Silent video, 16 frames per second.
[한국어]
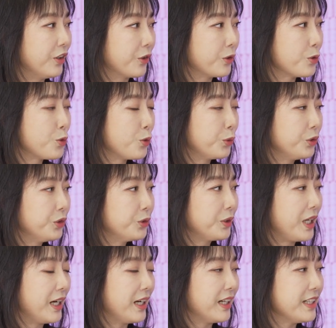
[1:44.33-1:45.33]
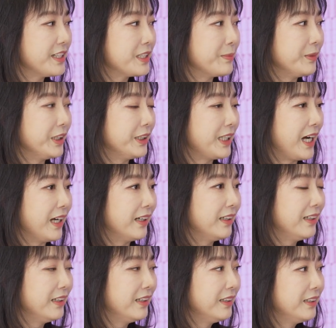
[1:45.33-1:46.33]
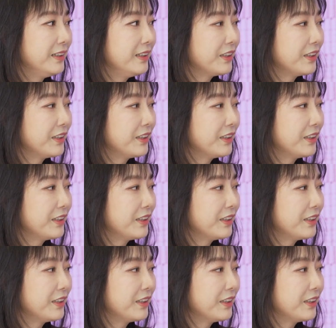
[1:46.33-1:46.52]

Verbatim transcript: 여러 종류가 있습니다. 네.